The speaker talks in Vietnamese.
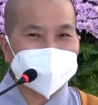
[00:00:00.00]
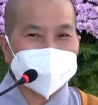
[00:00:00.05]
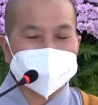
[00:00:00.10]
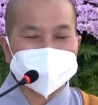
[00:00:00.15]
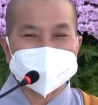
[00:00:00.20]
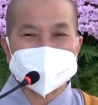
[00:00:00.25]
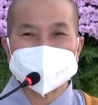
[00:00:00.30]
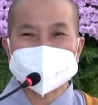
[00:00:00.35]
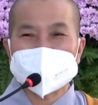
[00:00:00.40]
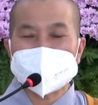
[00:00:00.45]

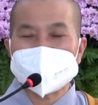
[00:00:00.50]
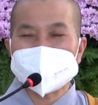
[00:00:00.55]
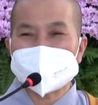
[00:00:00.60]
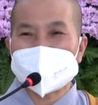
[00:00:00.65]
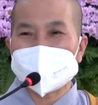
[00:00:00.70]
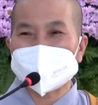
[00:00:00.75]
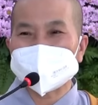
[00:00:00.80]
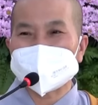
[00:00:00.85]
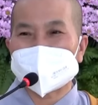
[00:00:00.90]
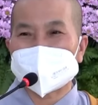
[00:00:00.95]
Mà trên thế
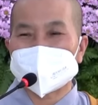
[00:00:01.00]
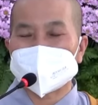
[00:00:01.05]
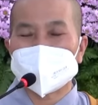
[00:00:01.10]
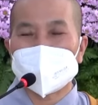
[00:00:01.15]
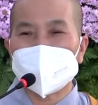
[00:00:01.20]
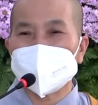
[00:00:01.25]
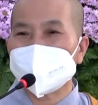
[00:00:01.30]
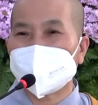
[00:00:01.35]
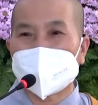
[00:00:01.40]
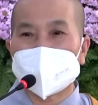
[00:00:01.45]
gian này
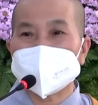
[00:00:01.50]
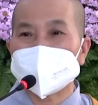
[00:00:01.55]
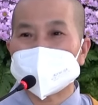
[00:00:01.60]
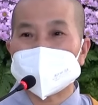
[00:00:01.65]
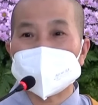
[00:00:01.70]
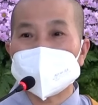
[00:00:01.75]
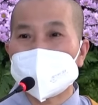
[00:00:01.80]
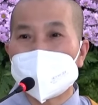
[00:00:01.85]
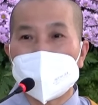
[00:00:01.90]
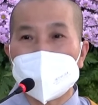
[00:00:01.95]
không phải
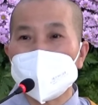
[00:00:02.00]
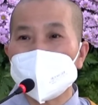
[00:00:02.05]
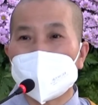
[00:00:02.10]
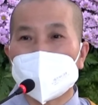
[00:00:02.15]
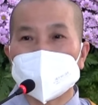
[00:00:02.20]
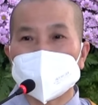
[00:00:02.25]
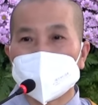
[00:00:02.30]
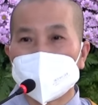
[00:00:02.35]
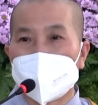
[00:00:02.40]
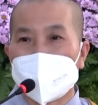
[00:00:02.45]
chỉ có
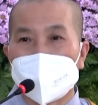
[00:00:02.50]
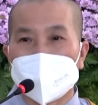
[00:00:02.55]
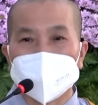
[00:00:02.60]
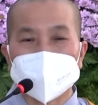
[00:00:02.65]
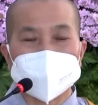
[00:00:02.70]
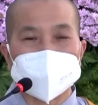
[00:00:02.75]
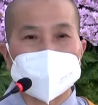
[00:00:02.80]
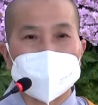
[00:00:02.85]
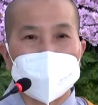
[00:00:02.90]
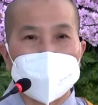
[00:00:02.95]
một
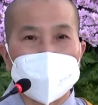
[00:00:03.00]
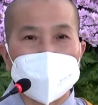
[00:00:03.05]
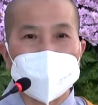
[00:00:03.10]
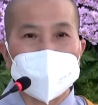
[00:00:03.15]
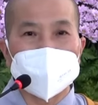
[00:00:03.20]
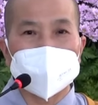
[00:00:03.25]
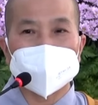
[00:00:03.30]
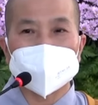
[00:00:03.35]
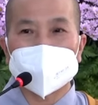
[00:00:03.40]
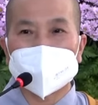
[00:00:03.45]
ngọn
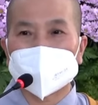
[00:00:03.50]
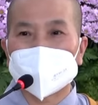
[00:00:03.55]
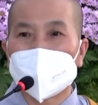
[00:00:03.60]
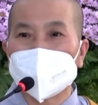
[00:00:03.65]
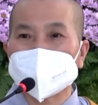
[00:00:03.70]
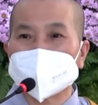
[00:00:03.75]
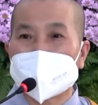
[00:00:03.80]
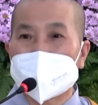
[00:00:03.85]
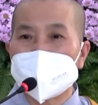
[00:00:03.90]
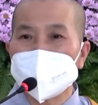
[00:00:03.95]
gió, mà
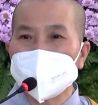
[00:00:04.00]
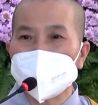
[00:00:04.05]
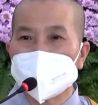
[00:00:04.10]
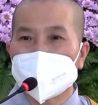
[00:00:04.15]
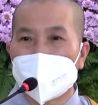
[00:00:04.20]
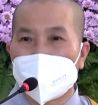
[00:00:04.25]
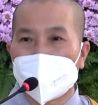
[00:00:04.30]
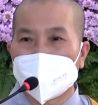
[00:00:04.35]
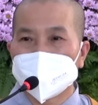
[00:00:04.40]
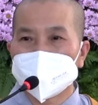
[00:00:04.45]
có 8
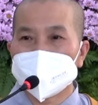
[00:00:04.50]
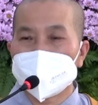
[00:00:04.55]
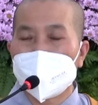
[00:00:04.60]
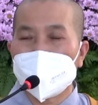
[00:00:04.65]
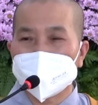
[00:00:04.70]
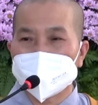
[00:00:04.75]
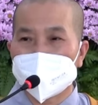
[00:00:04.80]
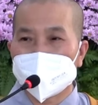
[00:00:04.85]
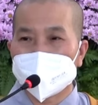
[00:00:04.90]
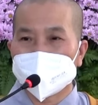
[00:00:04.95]
ngọn
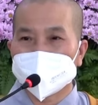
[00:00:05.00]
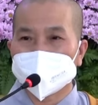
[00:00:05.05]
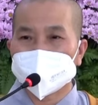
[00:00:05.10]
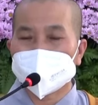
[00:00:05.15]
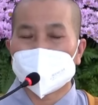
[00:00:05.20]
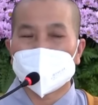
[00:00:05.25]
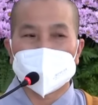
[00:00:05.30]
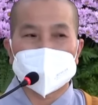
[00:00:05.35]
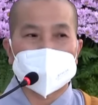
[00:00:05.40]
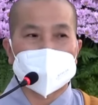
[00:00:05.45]
gió đời,
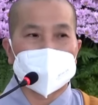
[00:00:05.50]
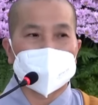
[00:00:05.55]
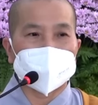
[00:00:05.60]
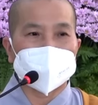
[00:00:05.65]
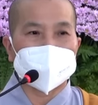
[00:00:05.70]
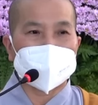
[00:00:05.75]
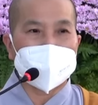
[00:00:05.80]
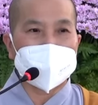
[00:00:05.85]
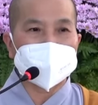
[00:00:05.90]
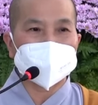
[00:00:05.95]
gọi
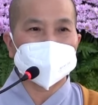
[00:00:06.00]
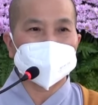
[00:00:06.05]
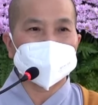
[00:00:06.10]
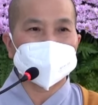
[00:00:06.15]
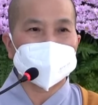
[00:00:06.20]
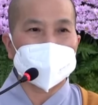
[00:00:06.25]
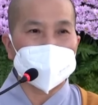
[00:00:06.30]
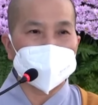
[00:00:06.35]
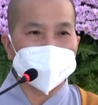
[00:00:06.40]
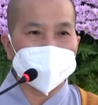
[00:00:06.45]
là bát
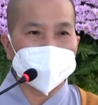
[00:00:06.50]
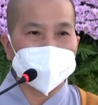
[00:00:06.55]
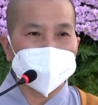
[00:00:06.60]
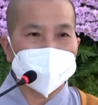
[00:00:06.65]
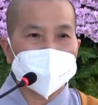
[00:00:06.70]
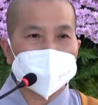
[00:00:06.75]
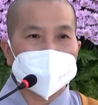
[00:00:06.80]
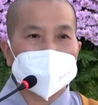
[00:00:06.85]
phong: